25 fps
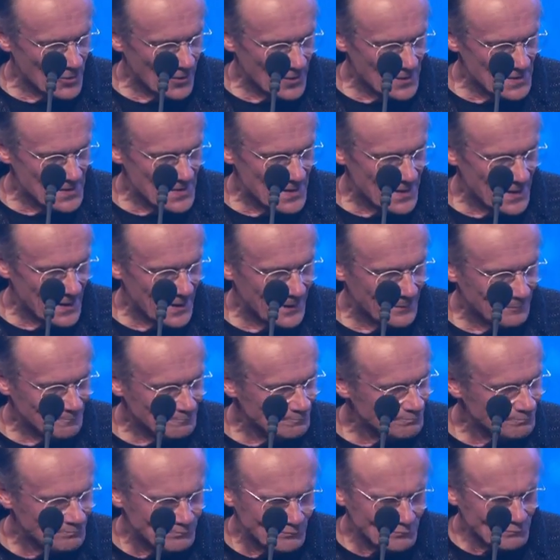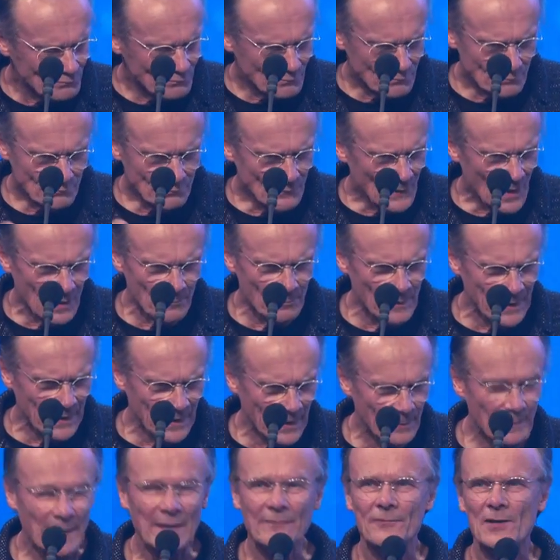gesehen mit
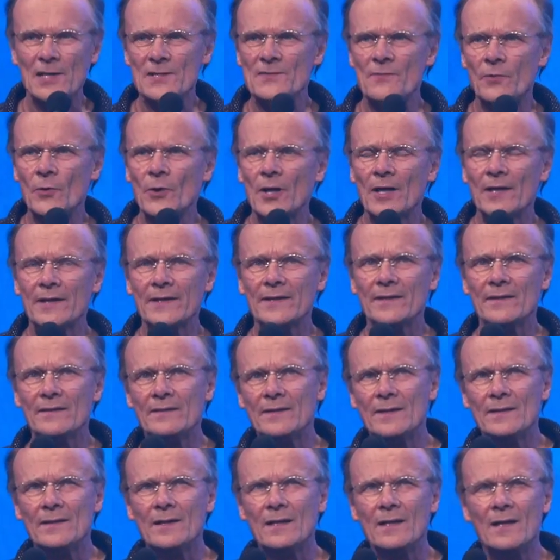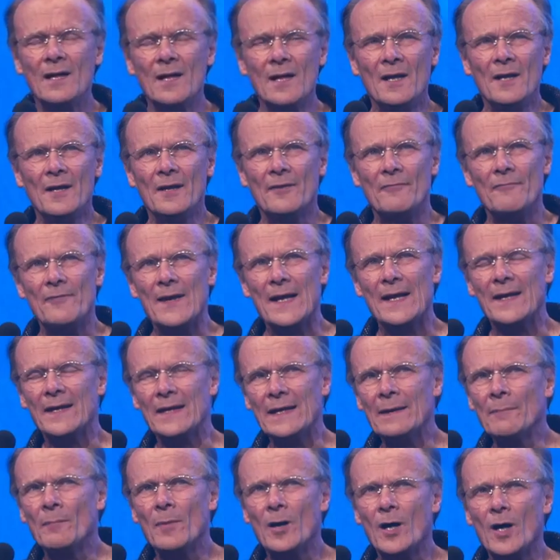dem etwas wunderlichen Titel Wer
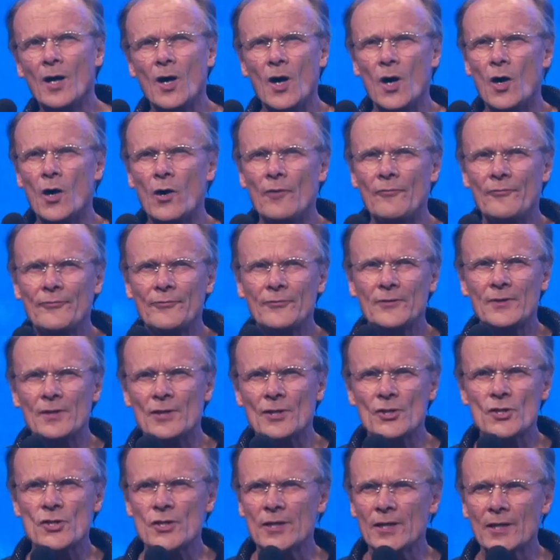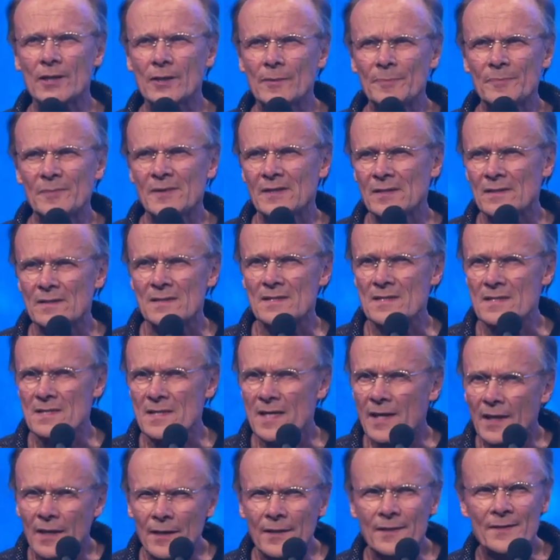immer hofft, stirbt
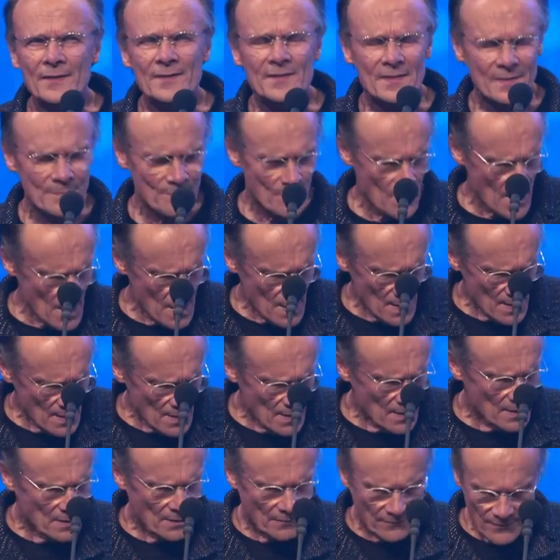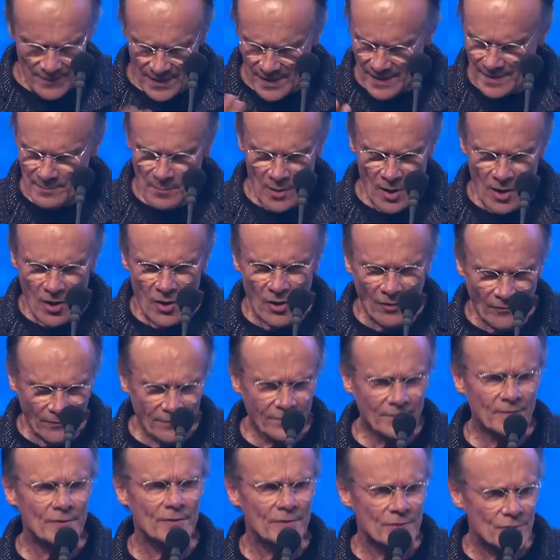singend. Wer immer
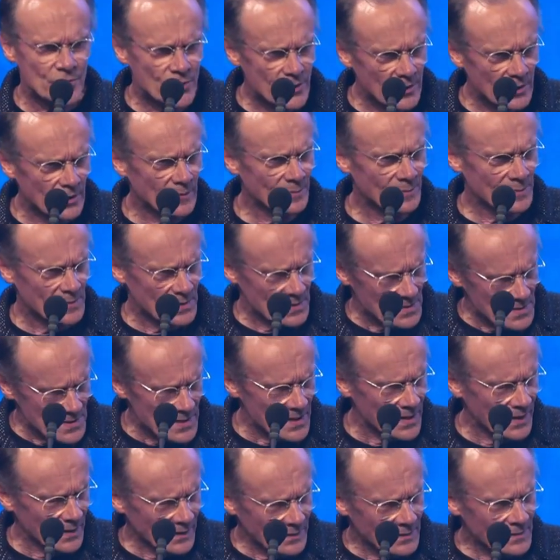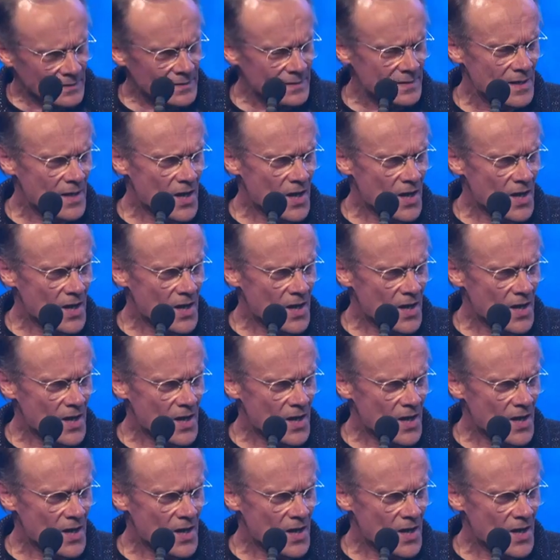hofft, stirbt singend.